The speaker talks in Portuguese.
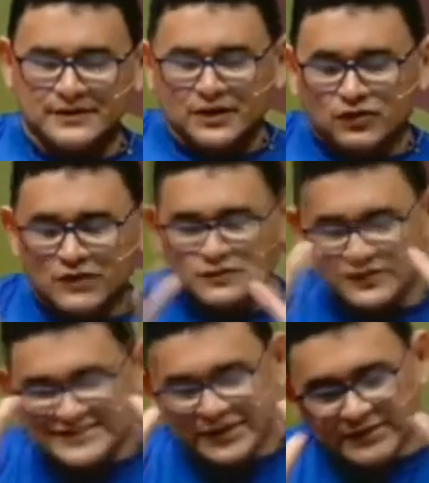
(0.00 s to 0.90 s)
quando
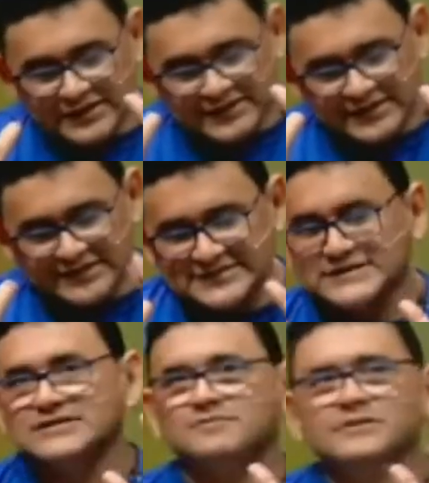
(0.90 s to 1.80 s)
você é uma criança
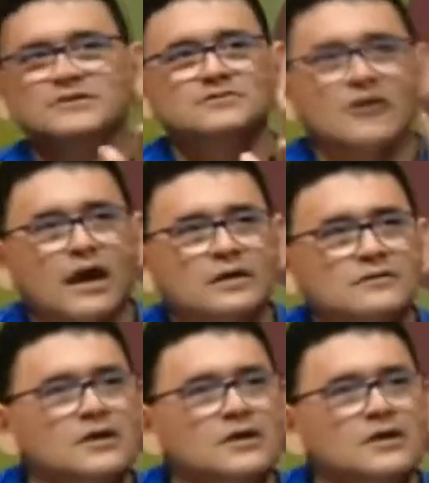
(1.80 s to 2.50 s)
espiritual,